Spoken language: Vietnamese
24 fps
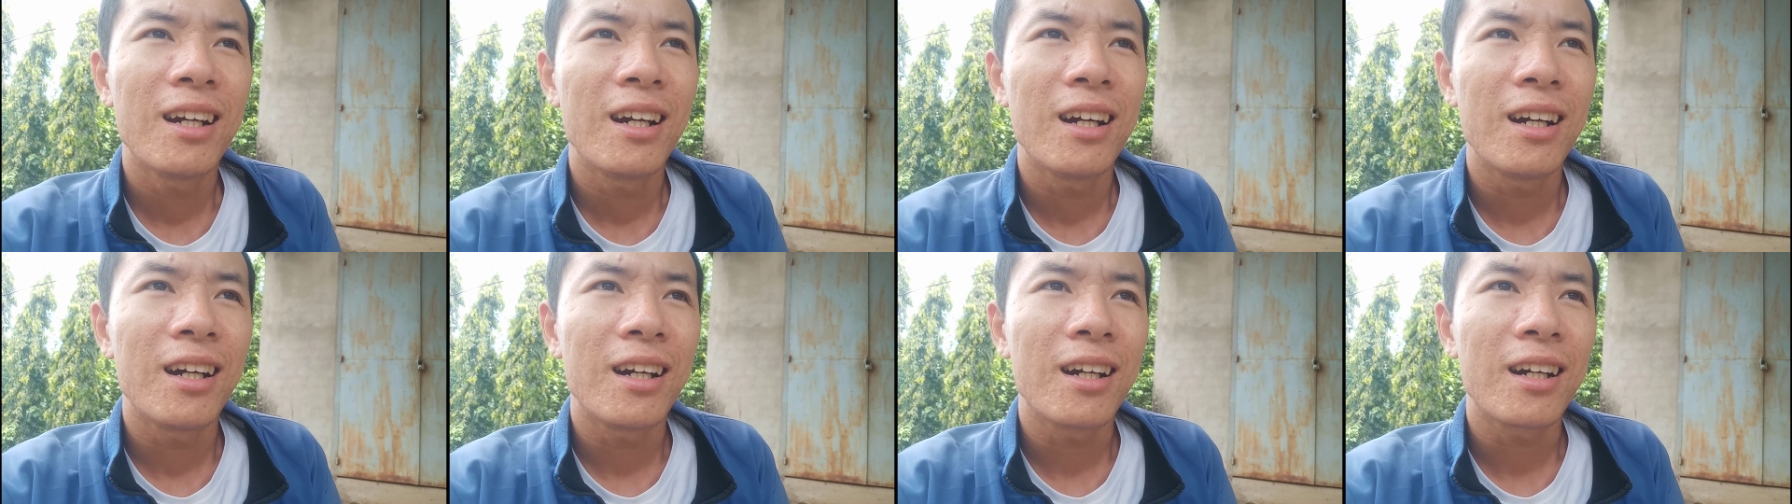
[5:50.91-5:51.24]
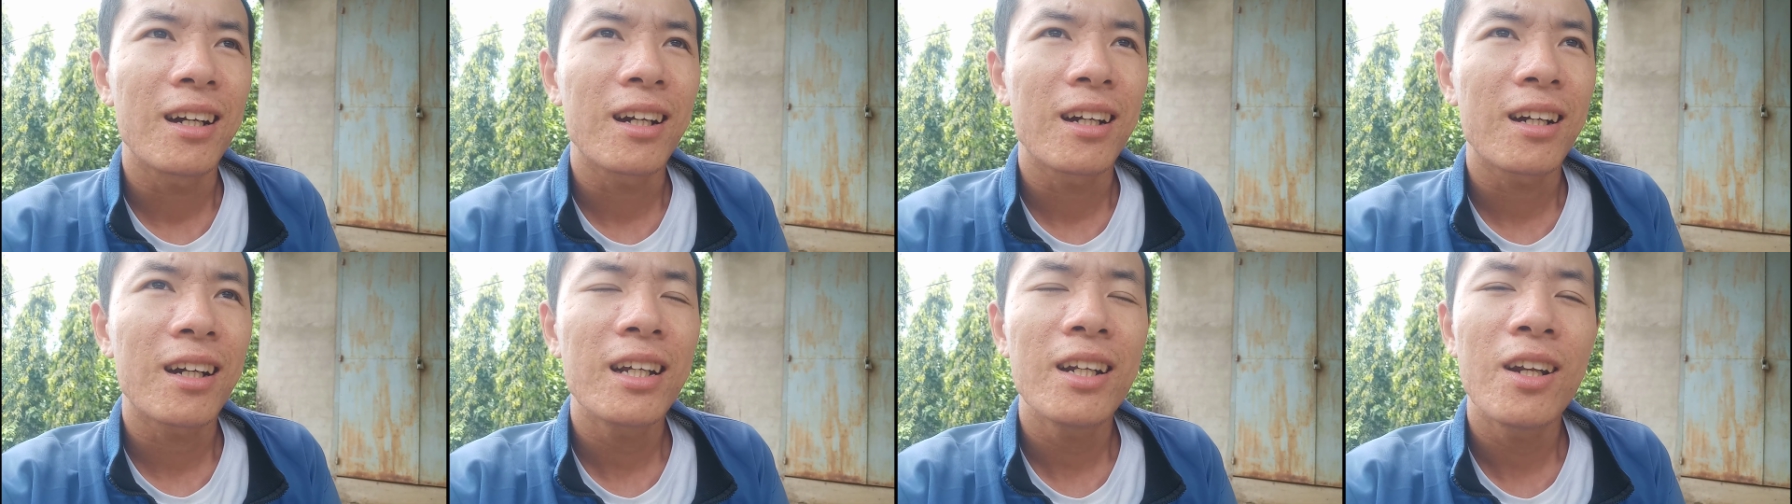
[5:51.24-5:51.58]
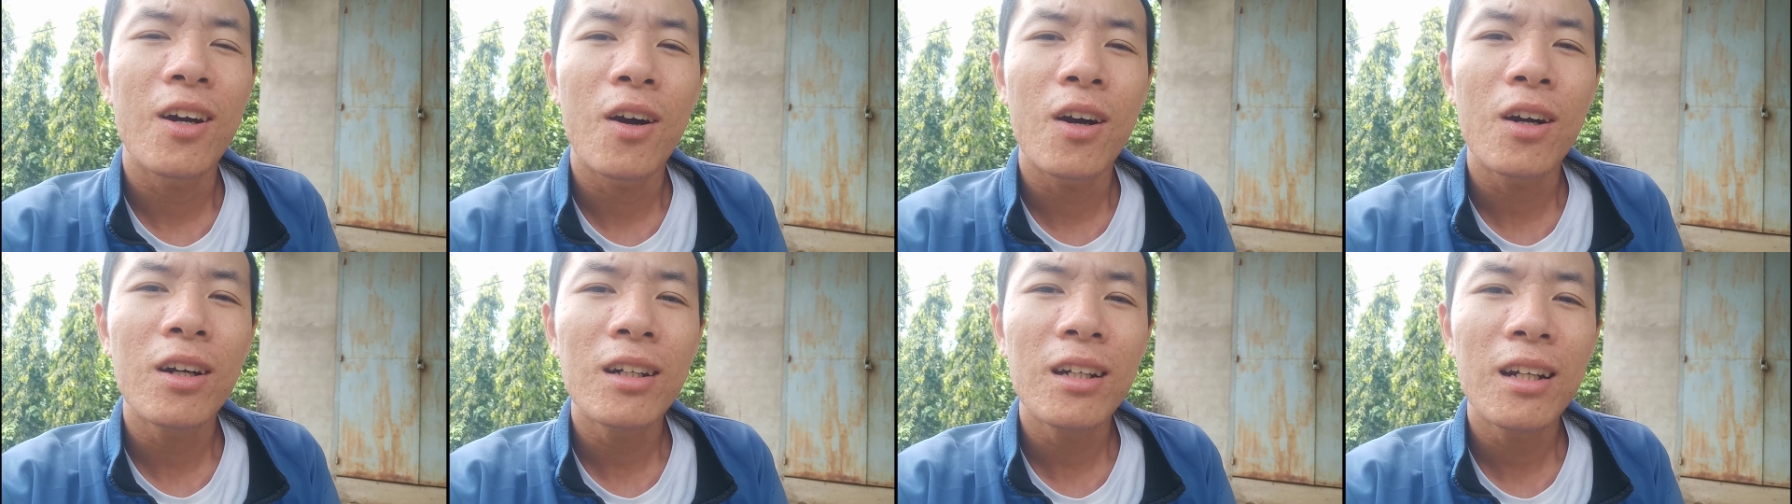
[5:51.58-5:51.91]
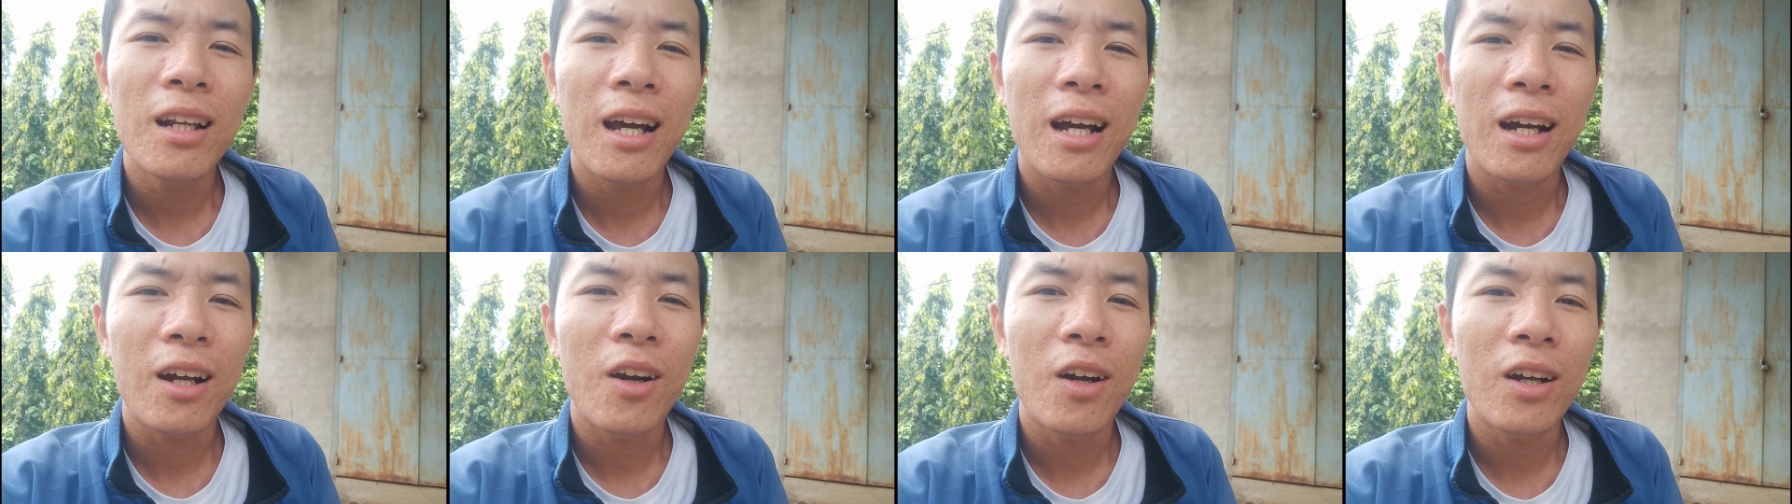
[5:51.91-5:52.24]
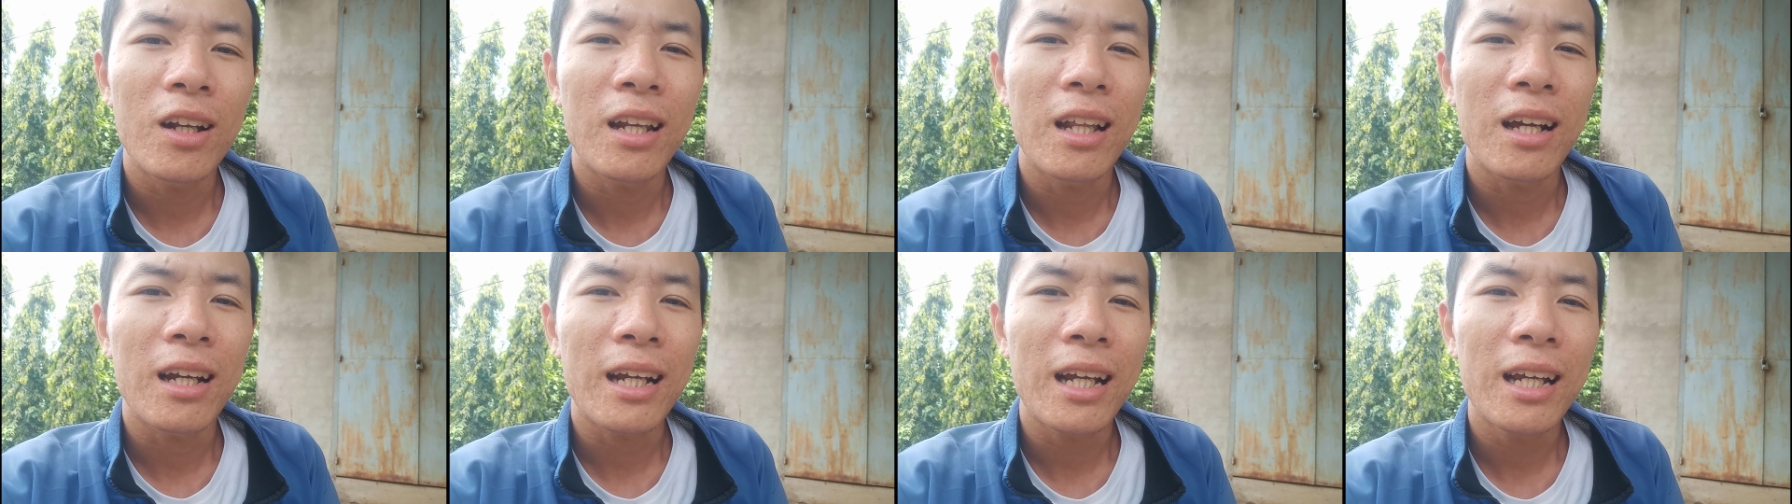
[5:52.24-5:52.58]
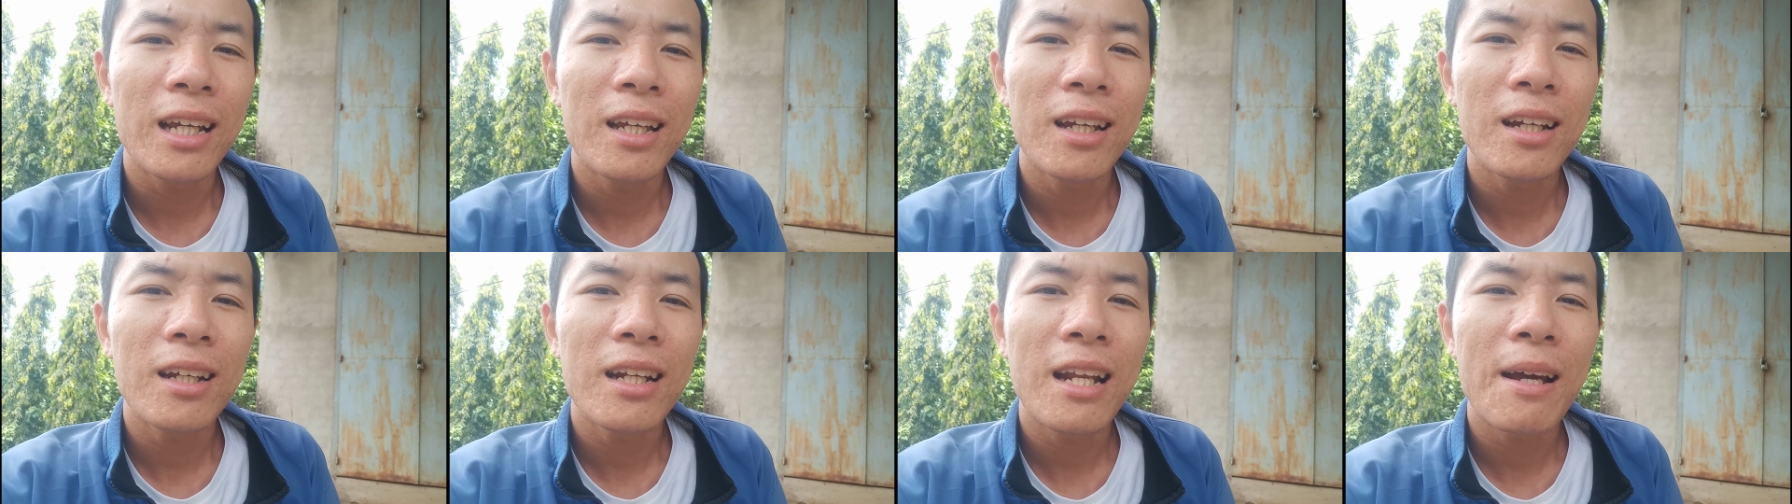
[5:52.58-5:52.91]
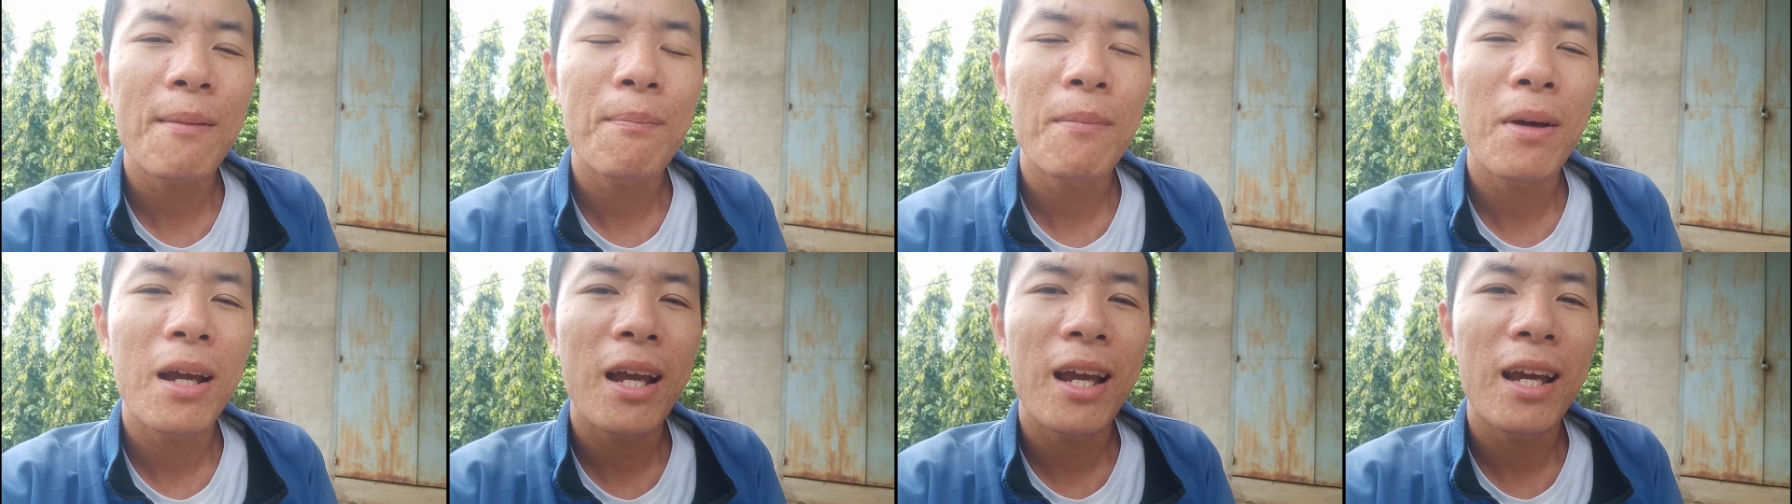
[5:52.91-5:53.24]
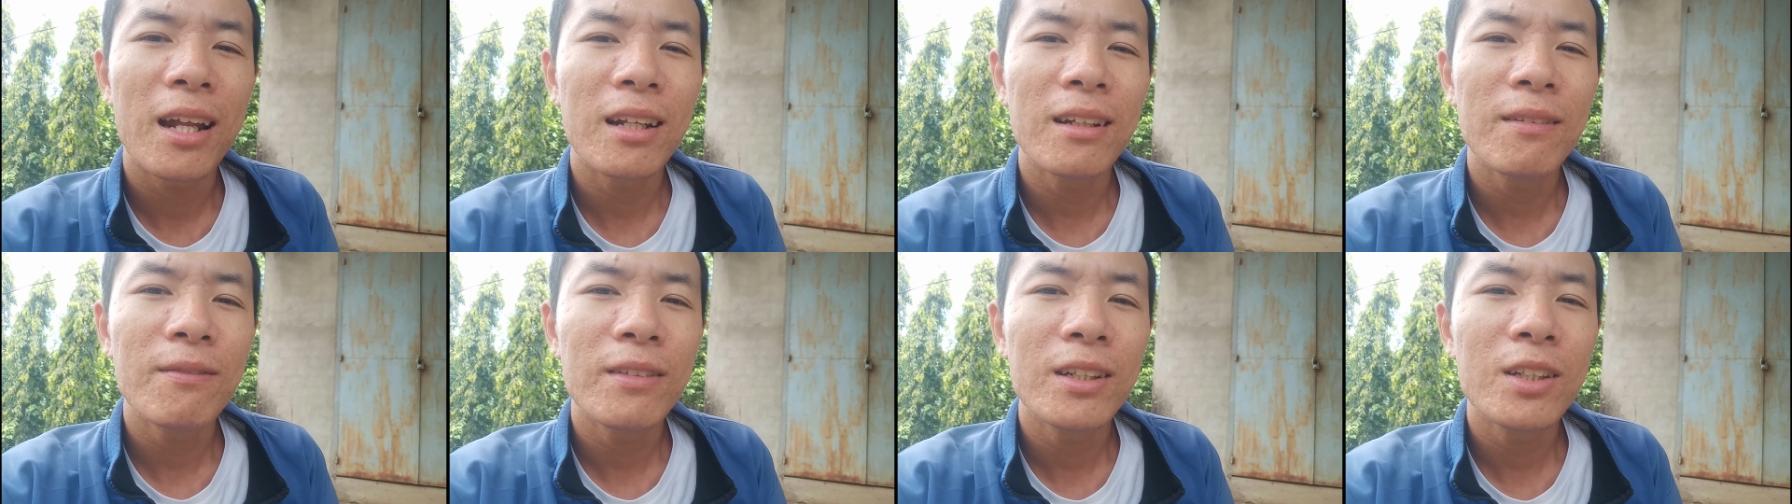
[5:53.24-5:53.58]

Uh, cái đó là gọi là cái đam mê đấy.